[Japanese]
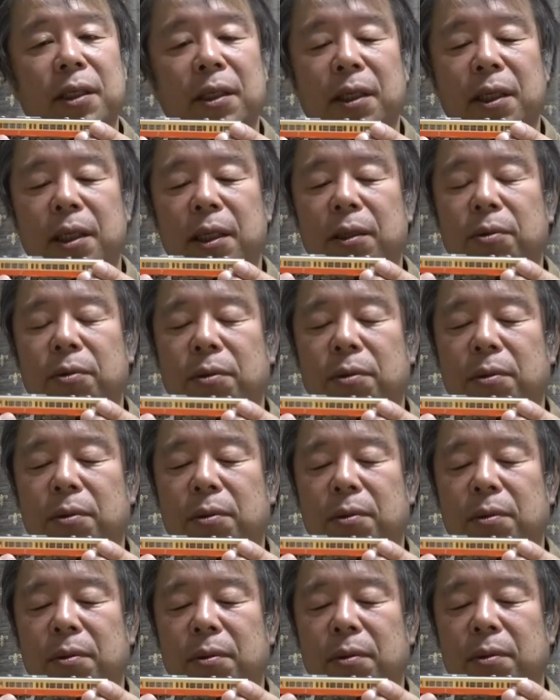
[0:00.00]
軌
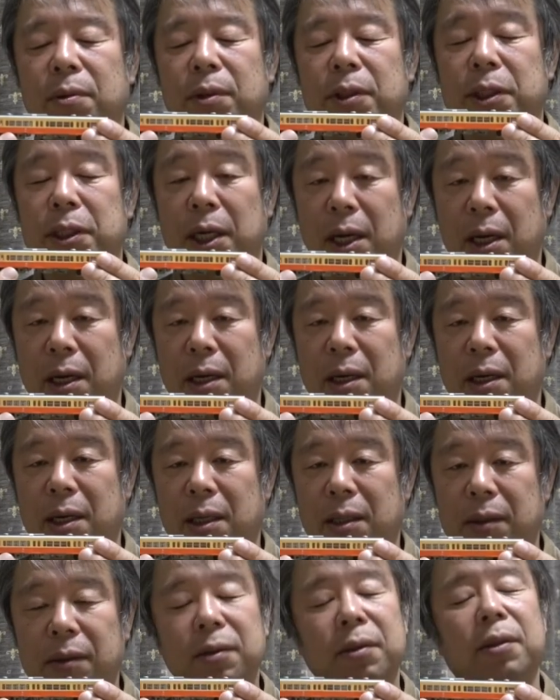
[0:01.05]
道車ん
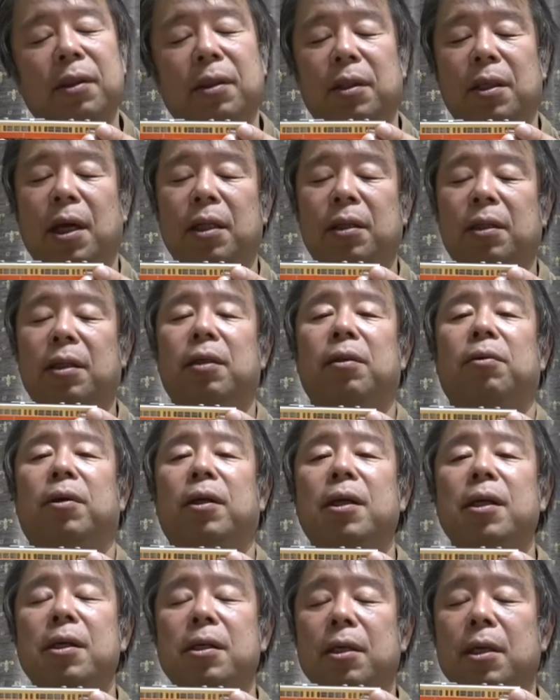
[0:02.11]
合ってんのか
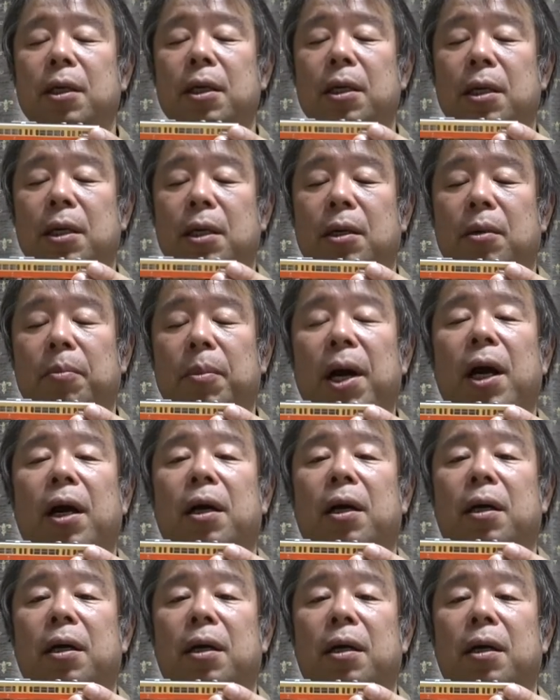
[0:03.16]
なま
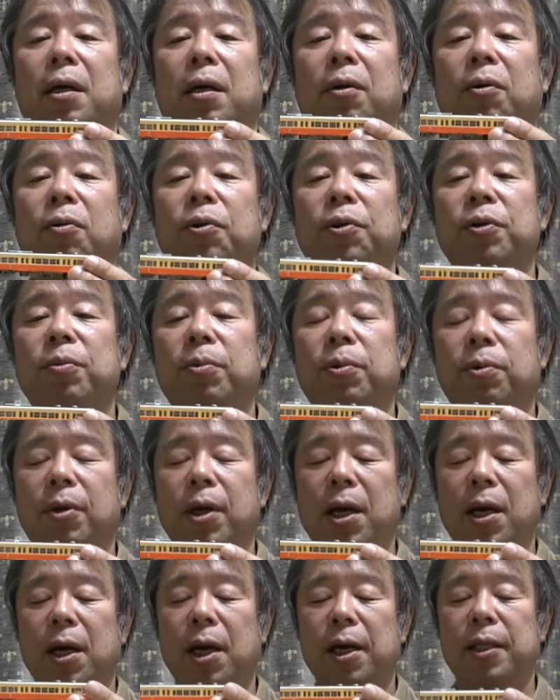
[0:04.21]
あこういうもの
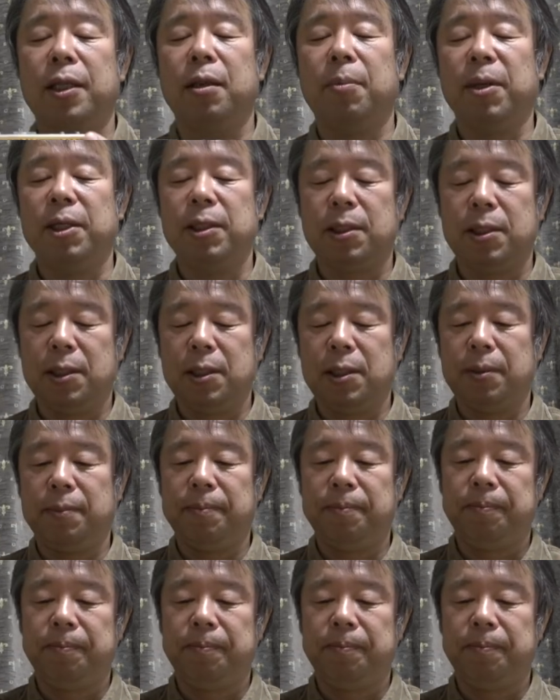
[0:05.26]
が入ってます